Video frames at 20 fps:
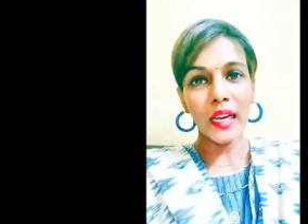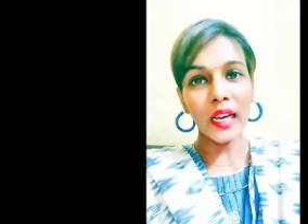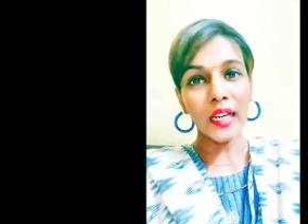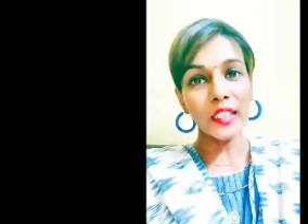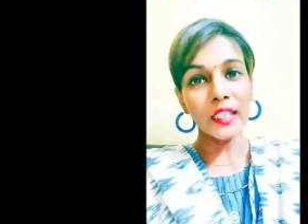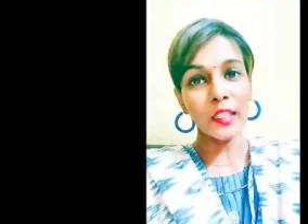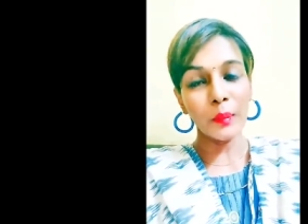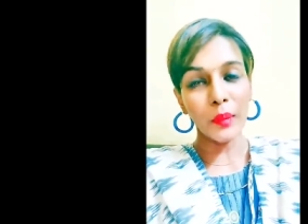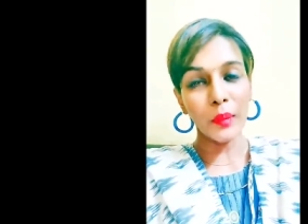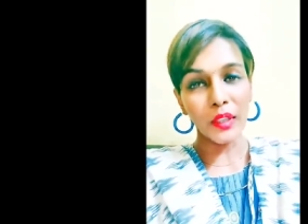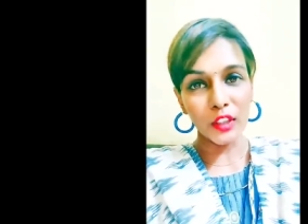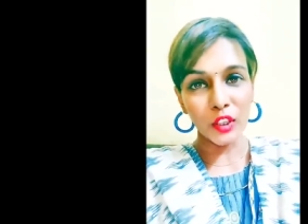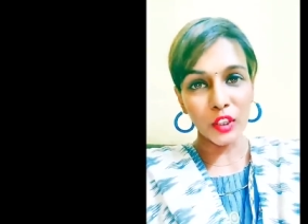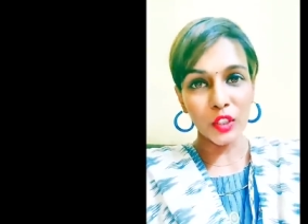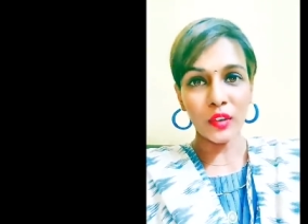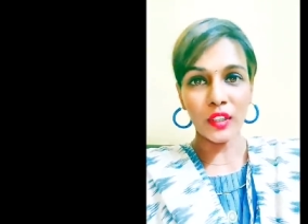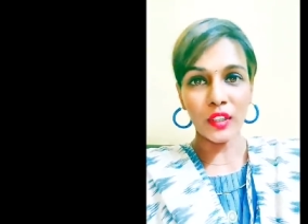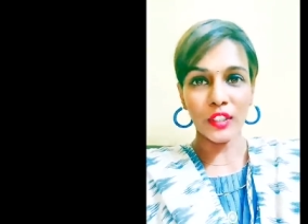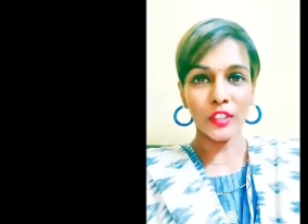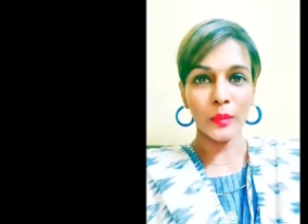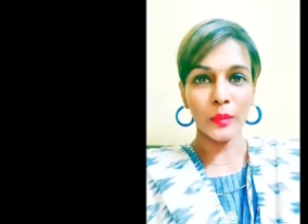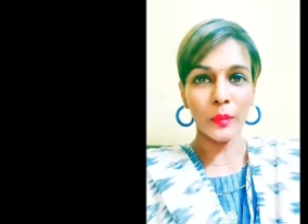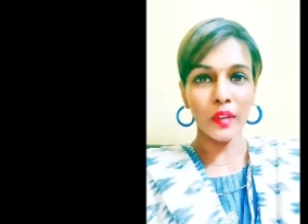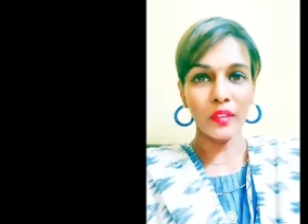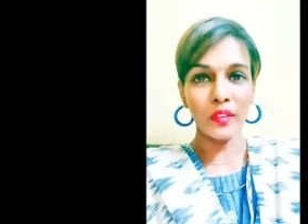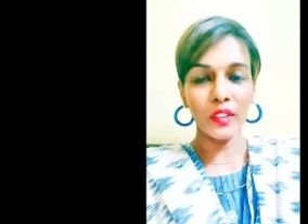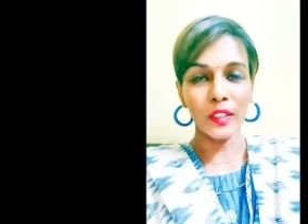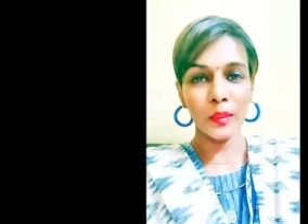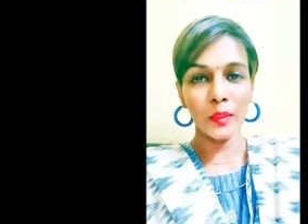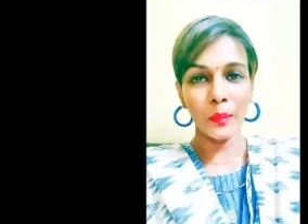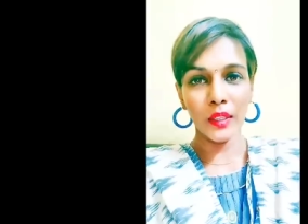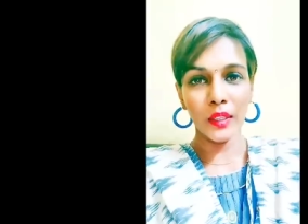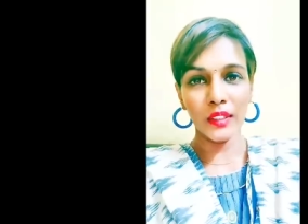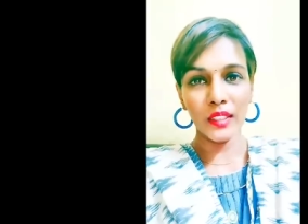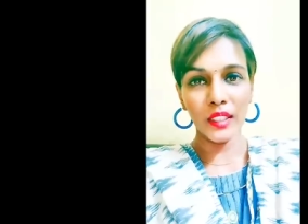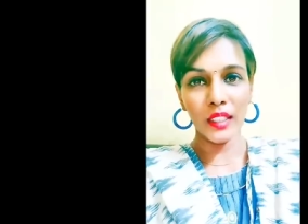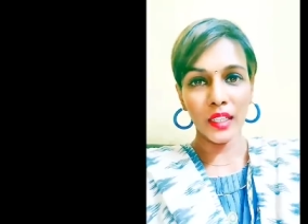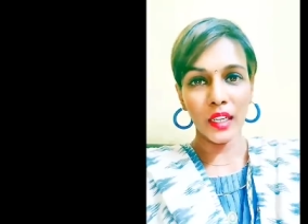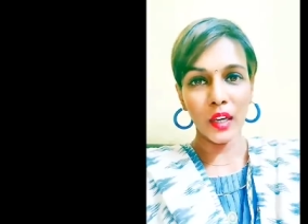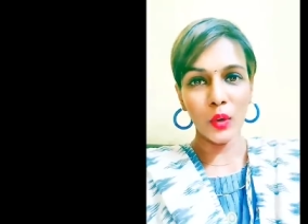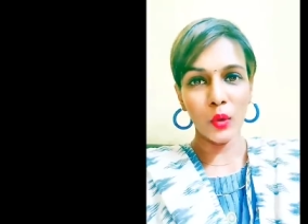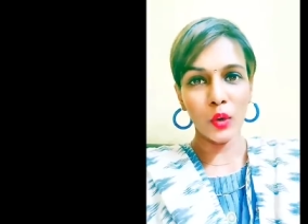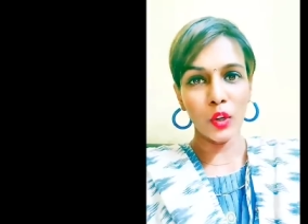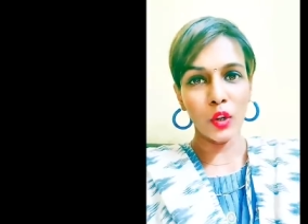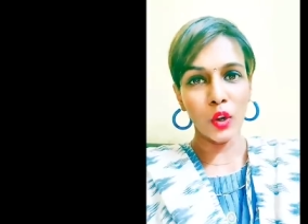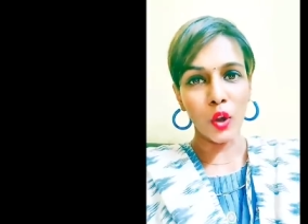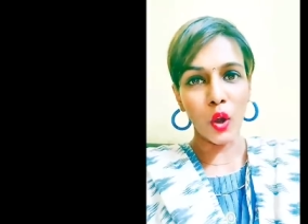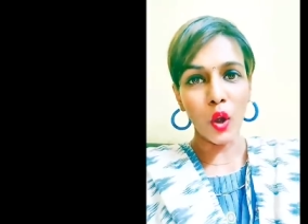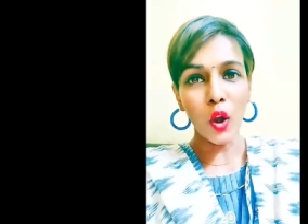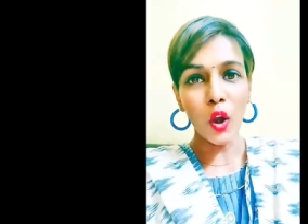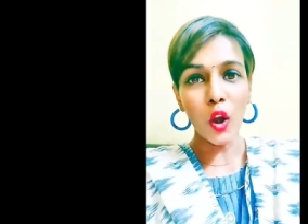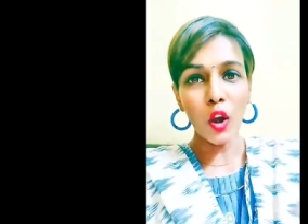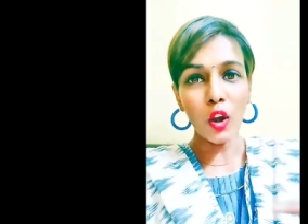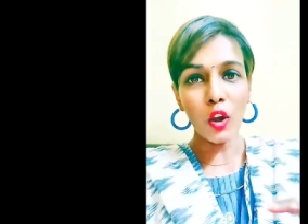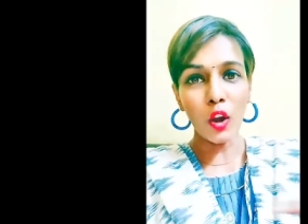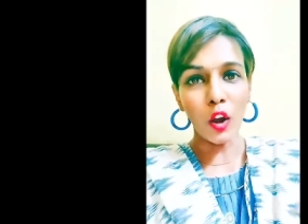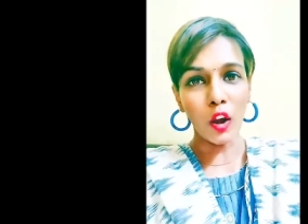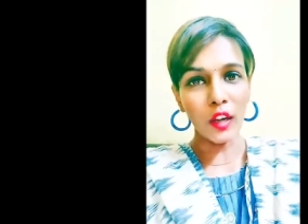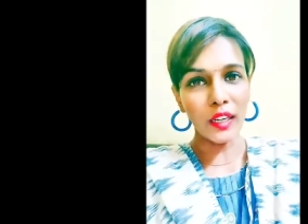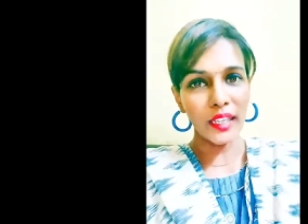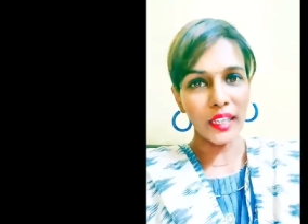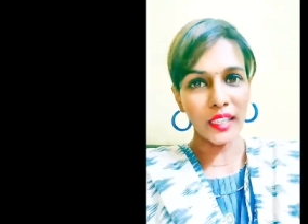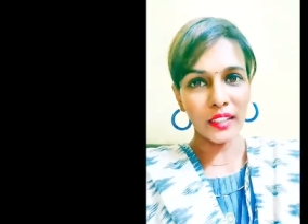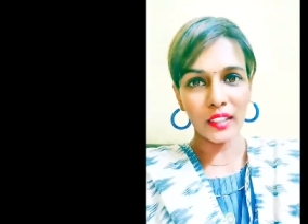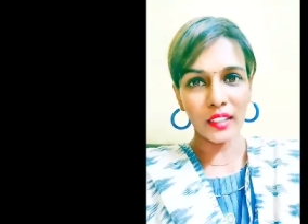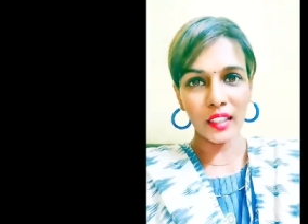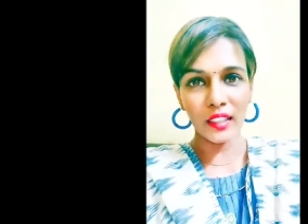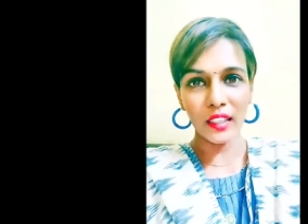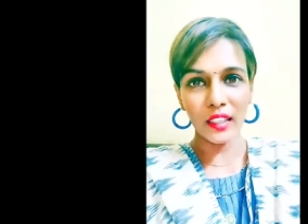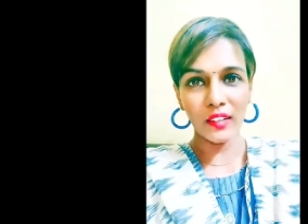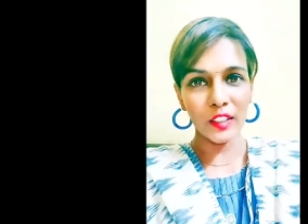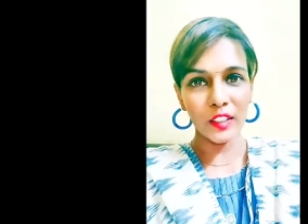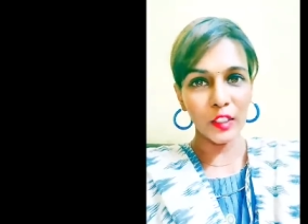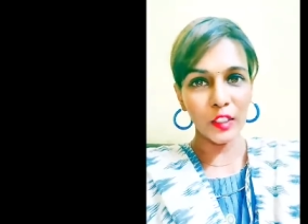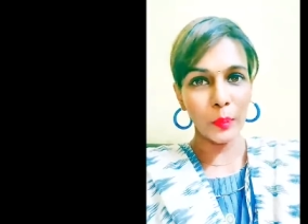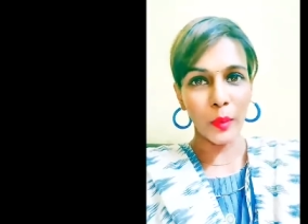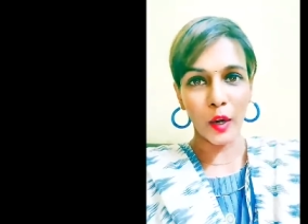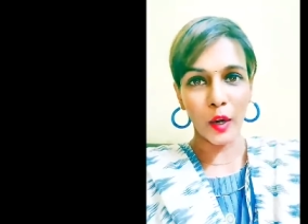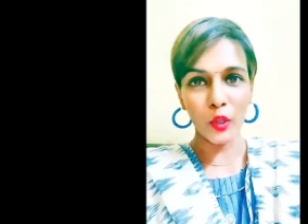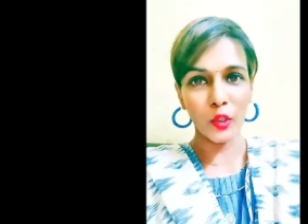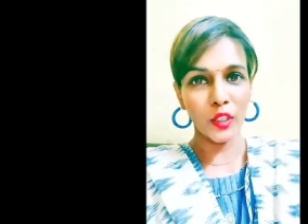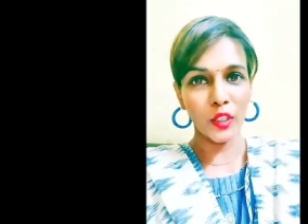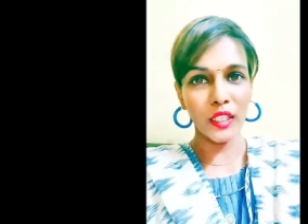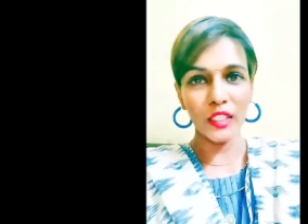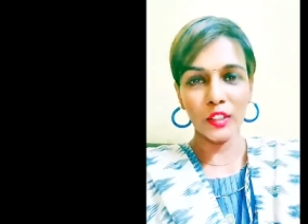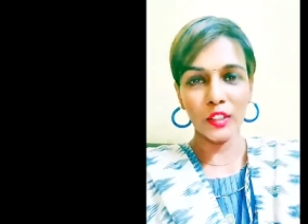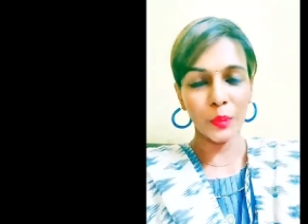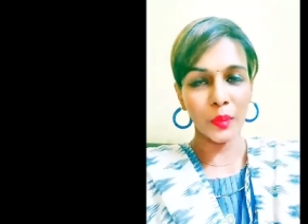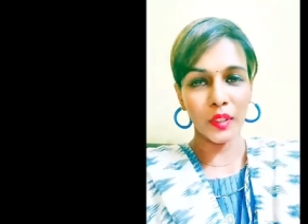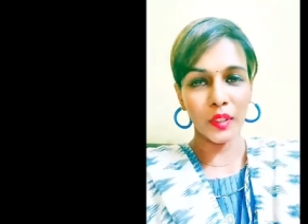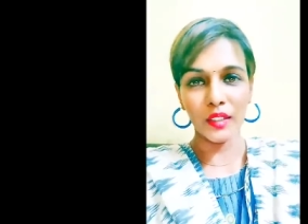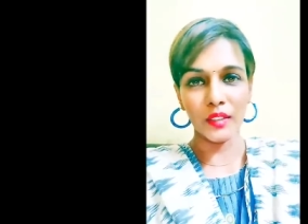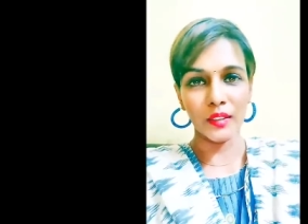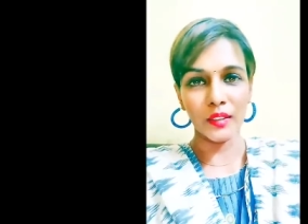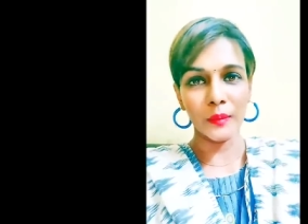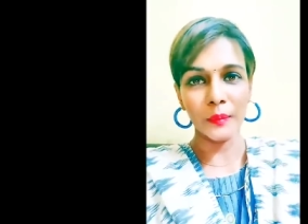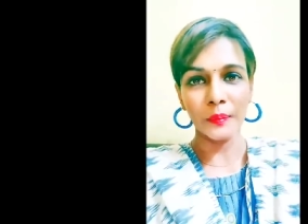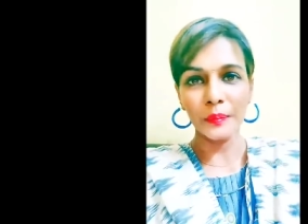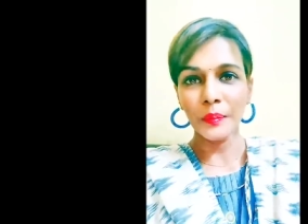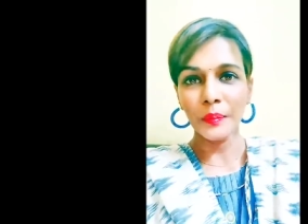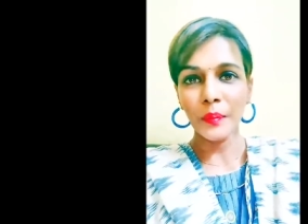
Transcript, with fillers: கடந்த பத்து வருஷமா வந்து பாத்தீங்கன்னா ஒரு லாங் ஹாலிடேஸ்ல தான் வந்து படம் ரிலீஸ் பண்றது